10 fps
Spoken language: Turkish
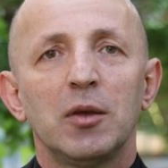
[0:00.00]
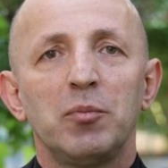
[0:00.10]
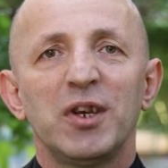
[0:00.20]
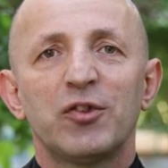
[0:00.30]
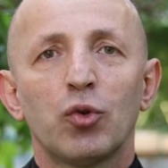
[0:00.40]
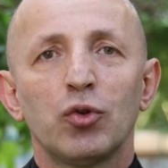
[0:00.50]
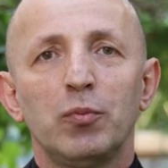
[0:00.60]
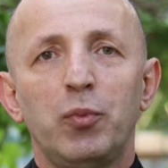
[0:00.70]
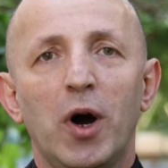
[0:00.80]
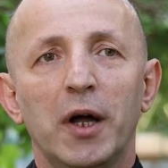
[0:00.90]
bir
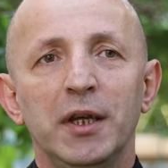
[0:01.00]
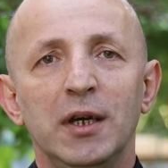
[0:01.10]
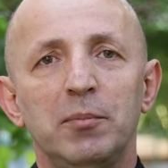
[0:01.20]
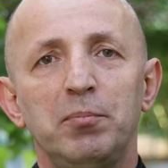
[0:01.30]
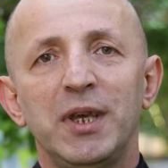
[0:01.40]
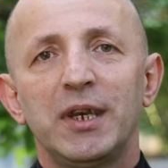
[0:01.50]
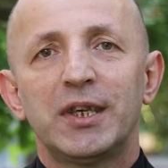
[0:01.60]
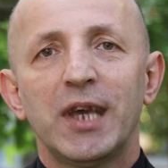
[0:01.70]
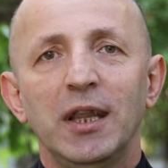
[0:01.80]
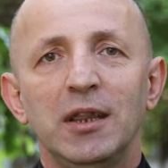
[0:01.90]
sorunun puanı 1
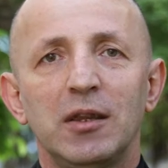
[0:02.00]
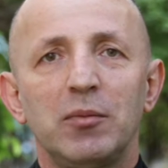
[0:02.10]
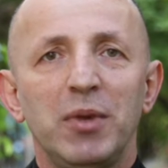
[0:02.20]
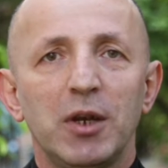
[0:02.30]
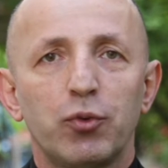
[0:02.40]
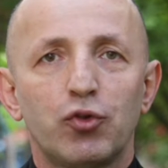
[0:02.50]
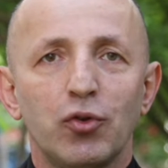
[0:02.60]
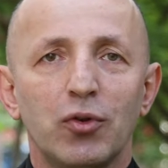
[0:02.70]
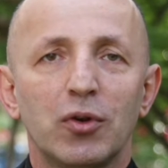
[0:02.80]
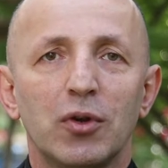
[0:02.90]
iken 1,5
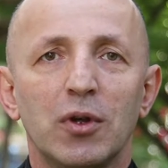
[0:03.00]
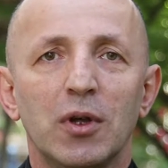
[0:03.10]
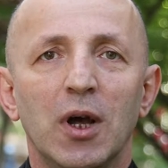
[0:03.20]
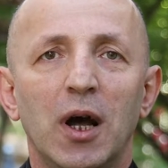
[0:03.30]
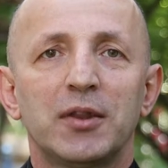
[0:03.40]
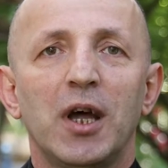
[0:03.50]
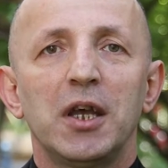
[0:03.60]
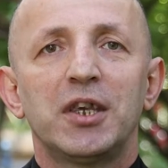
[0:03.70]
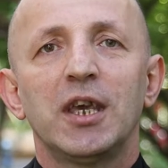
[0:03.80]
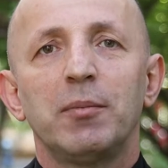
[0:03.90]
hatta
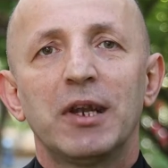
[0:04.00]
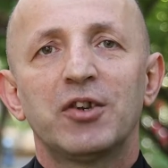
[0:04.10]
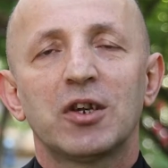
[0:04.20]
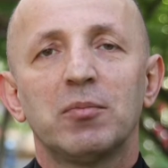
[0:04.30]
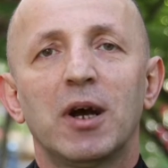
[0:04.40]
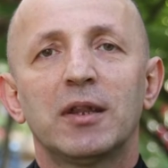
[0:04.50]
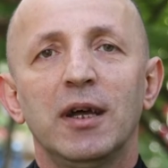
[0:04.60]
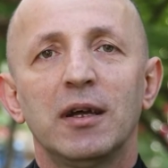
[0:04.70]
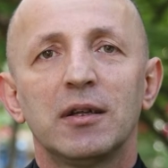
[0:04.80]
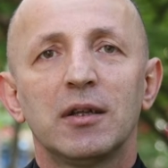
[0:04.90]
2'ye bile çıkmakta.